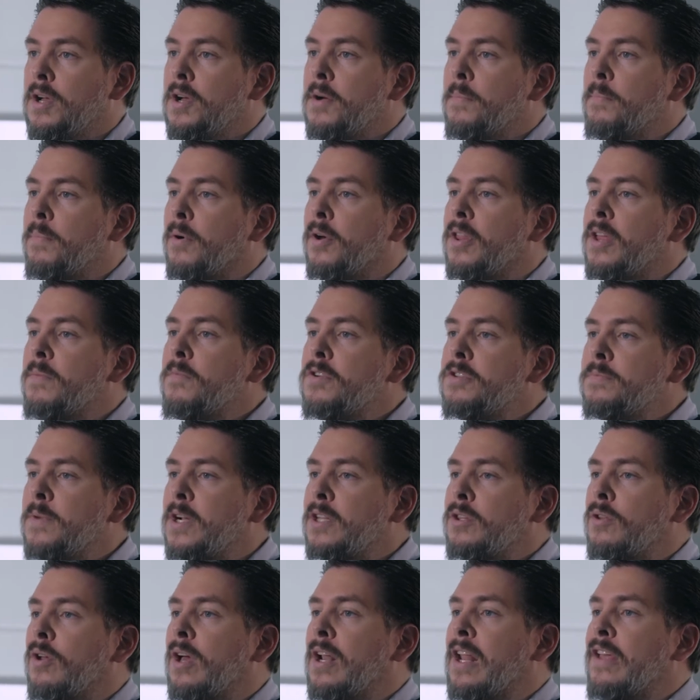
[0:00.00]
Podemos
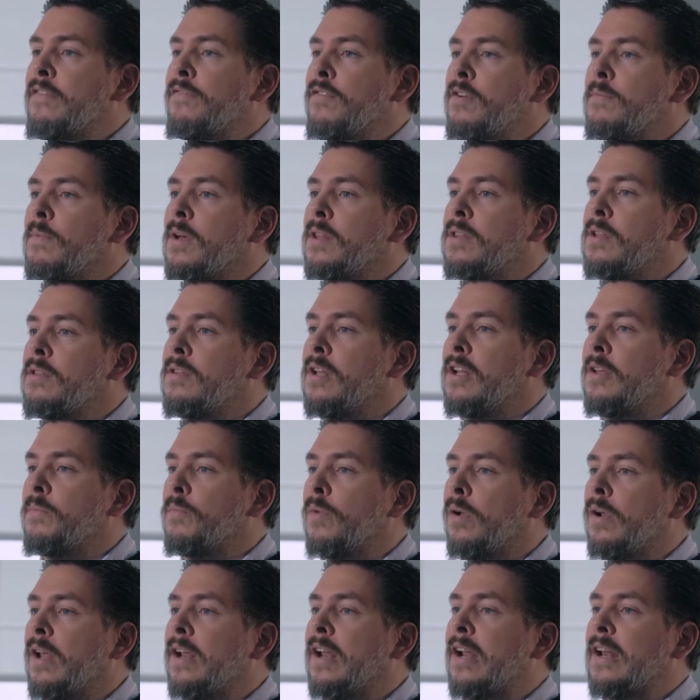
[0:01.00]
ver toda la información del
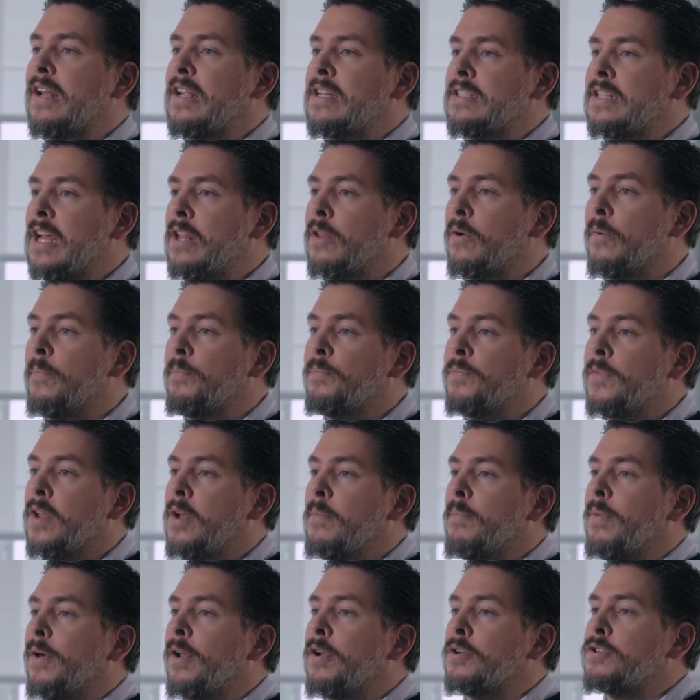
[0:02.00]
inmueble en el listado,
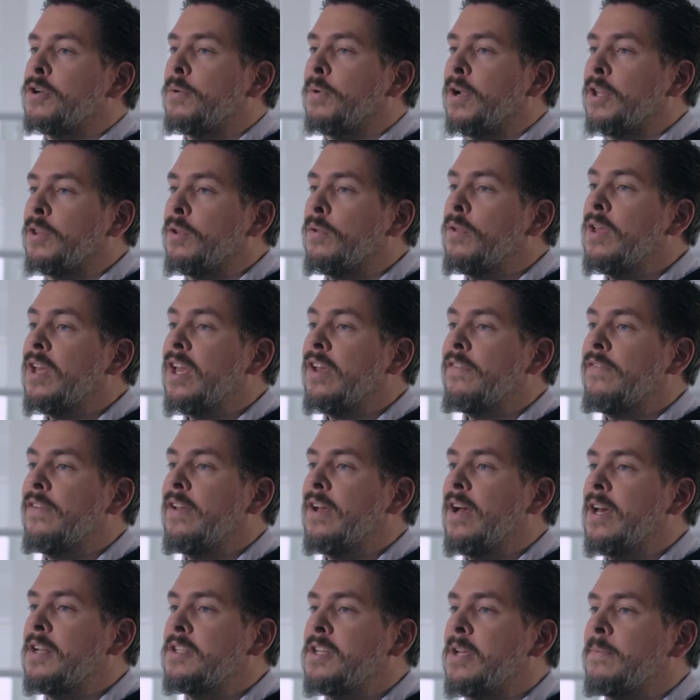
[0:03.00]
pero sobre todo hay que
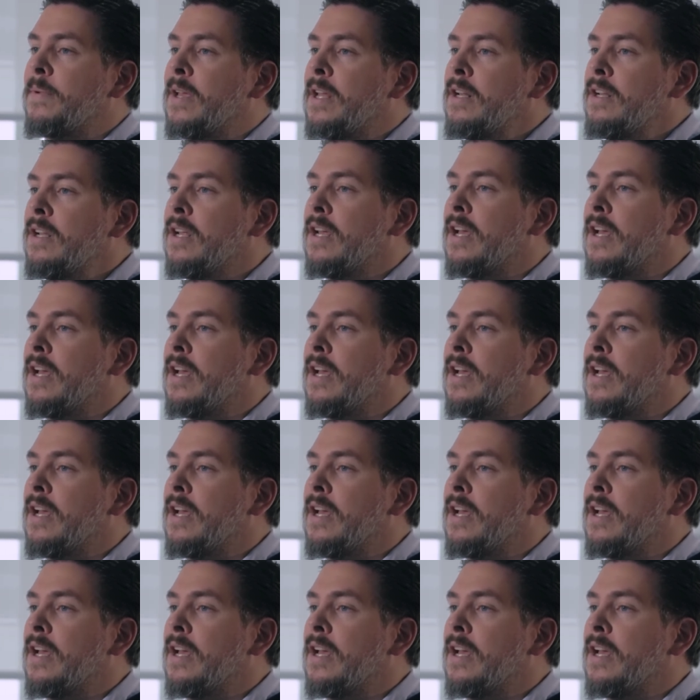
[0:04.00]
fijarse bien